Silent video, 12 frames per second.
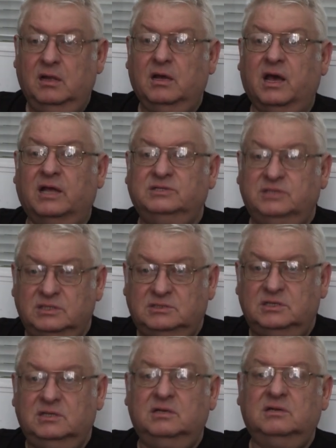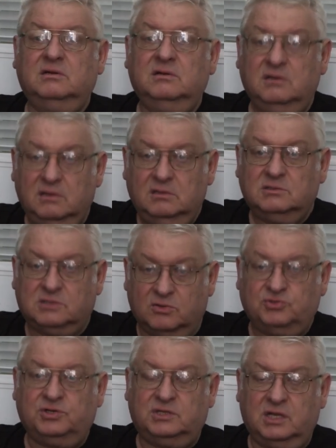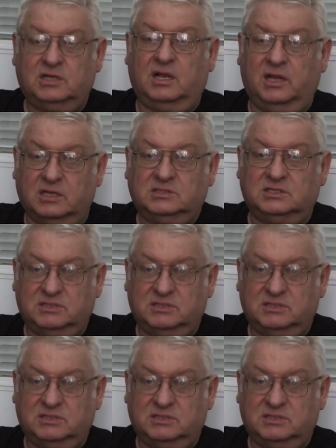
ходить и слушать эти лекции,